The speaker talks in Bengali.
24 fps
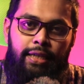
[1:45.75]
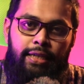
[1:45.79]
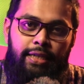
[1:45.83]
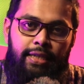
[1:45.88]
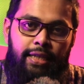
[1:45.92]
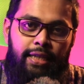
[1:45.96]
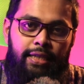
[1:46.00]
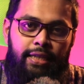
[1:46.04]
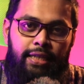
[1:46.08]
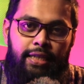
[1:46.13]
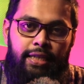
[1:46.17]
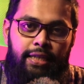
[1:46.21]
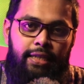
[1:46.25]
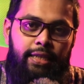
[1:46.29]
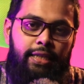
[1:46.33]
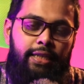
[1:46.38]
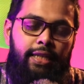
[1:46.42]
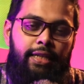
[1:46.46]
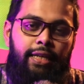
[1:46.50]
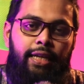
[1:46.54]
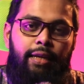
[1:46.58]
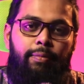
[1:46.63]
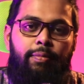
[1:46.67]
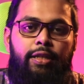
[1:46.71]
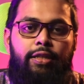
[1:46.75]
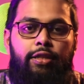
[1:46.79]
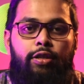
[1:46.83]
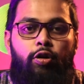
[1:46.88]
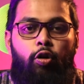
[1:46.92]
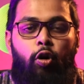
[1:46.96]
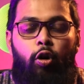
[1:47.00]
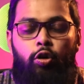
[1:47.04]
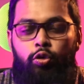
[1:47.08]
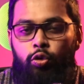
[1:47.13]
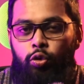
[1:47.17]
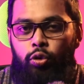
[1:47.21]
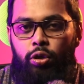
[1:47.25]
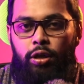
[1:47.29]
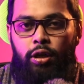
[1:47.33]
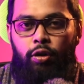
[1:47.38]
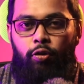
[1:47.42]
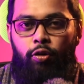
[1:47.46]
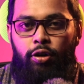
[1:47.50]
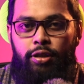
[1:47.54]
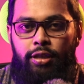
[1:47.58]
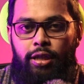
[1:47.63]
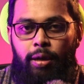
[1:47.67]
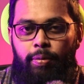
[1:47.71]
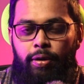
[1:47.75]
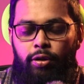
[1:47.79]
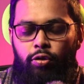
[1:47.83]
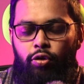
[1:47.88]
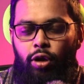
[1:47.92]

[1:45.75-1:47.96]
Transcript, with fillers: সে জিনিসটি নিয়ে দেখবেন যে অসুখী হয়ে যাবে